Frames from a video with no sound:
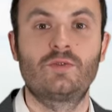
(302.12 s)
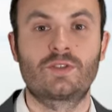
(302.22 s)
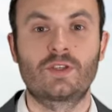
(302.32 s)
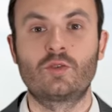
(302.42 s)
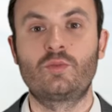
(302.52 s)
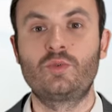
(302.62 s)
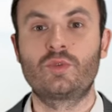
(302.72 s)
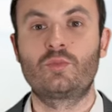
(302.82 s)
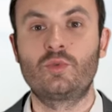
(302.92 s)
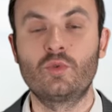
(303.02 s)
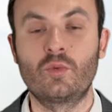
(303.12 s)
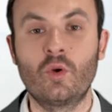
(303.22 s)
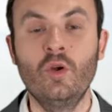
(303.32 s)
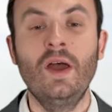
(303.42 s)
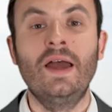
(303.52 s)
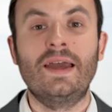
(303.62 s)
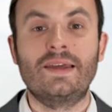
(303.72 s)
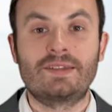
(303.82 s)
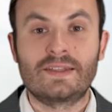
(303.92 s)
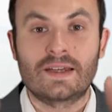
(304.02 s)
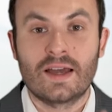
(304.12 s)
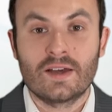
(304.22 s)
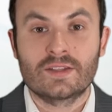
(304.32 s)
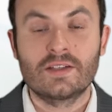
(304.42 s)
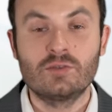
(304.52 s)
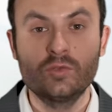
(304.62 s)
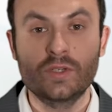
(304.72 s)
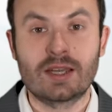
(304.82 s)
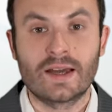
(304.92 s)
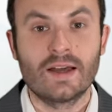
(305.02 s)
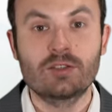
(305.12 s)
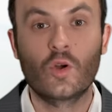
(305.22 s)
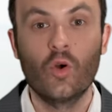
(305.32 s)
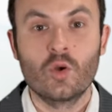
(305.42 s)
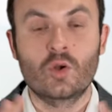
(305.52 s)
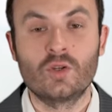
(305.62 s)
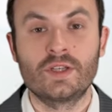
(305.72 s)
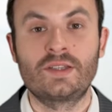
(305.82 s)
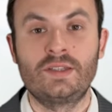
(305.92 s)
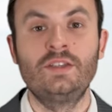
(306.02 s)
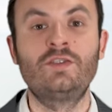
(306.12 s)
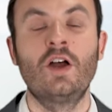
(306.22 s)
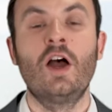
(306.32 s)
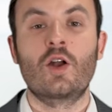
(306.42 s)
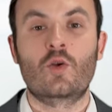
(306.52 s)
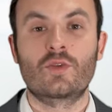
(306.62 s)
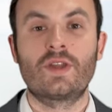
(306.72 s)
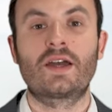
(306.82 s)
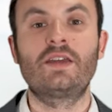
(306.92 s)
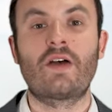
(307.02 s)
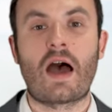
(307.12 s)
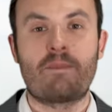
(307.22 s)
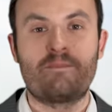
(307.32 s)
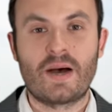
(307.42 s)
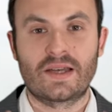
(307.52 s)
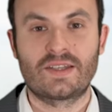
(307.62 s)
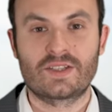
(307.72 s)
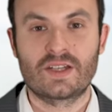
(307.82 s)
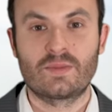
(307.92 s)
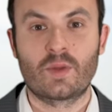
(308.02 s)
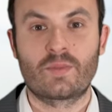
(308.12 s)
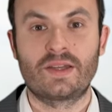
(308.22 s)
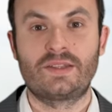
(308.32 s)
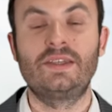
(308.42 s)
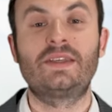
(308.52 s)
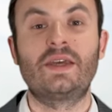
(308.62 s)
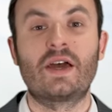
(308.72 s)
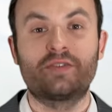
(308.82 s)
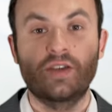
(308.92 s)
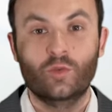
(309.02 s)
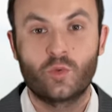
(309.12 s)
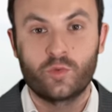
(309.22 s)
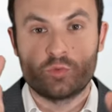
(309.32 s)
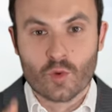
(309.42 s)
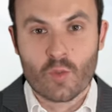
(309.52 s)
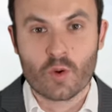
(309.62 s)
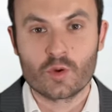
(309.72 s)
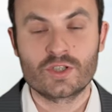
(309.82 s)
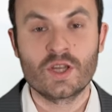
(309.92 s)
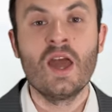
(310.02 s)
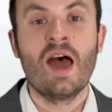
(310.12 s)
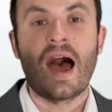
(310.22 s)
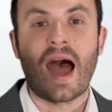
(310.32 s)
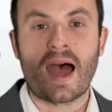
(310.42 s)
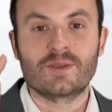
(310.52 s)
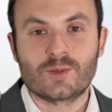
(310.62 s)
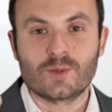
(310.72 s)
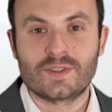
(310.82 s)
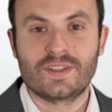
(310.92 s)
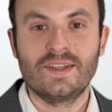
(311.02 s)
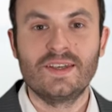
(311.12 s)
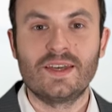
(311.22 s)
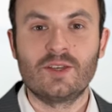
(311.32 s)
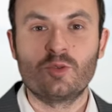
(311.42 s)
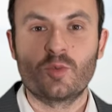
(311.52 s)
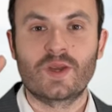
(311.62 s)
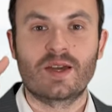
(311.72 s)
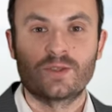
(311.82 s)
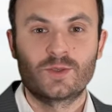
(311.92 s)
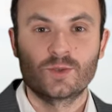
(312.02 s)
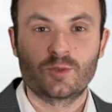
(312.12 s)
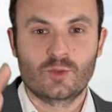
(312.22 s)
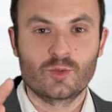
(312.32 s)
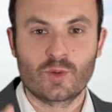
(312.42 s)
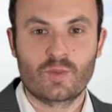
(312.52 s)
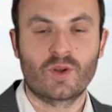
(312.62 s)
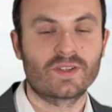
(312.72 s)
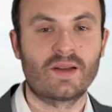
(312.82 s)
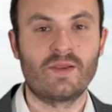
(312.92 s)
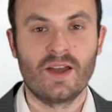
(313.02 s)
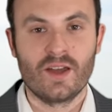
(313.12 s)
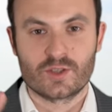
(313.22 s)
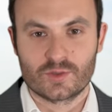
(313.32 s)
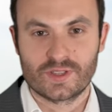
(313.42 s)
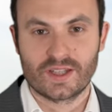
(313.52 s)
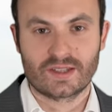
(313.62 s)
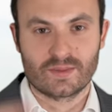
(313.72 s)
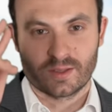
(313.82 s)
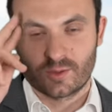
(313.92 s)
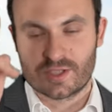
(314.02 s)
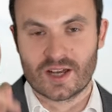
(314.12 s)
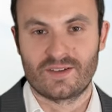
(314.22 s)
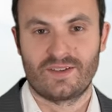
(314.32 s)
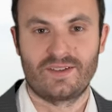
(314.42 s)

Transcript: vous êtes de plus en plus nombreux et c'est grâce à vous et grâce au collectif qu'on arrive à partager les bonnes pratiques et à faire de vos projets un succès et une opération toujours plus rentable. Je vous dis à très bientôt, ciao